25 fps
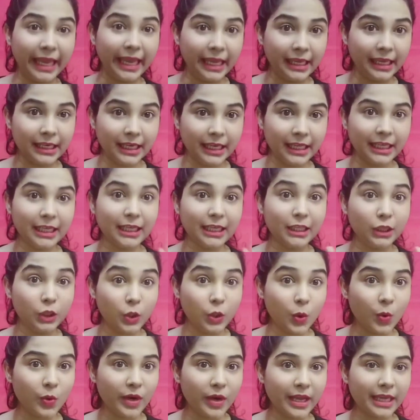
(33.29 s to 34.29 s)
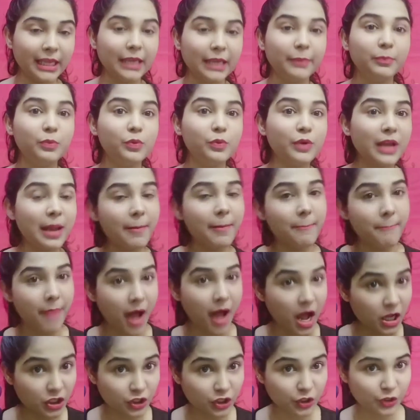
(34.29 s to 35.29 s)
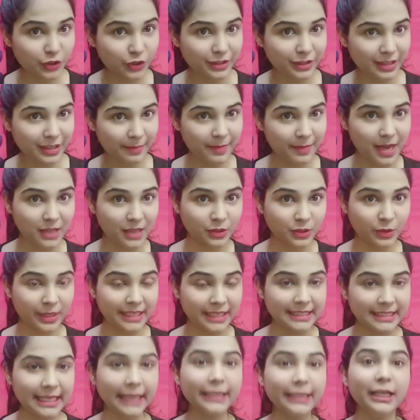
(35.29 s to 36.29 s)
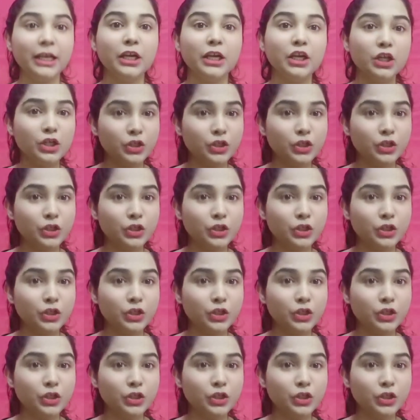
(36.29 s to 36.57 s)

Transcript: एक नहीं दो नहीं पूरे पांच कुर्ता प्लाजो के सेट